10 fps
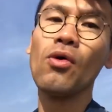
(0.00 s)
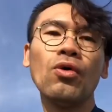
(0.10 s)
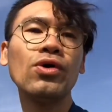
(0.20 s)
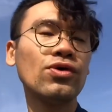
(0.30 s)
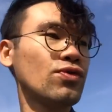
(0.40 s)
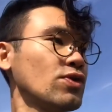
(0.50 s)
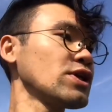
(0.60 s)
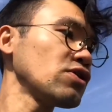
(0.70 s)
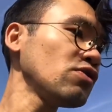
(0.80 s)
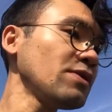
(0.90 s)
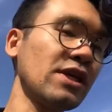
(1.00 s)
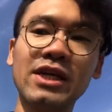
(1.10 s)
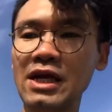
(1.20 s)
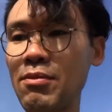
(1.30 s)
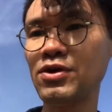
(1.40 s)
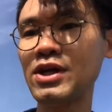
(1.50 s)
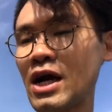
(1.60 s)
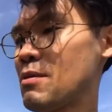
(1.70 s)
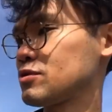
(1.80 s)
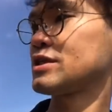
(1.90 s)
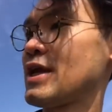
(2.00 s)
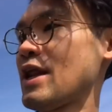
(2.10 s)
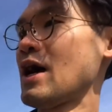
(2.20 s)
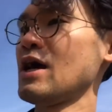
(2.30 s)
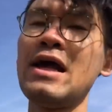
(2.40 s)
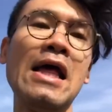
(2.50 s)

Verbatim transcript: こういう風に海に来てもいいかもしれない